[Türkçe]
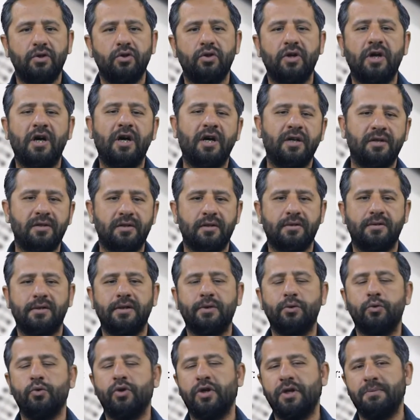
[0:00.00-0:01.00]
rahatlıkla
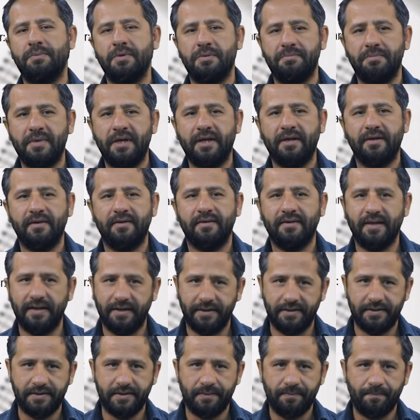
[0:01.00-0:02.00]

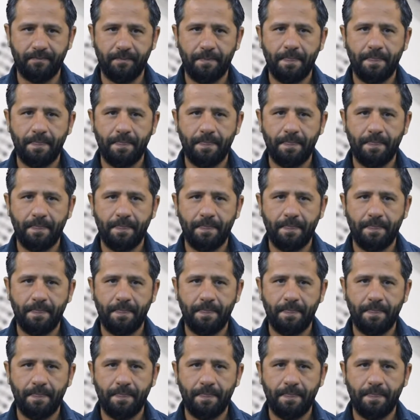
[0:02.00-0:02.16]
görebilmekteyiz.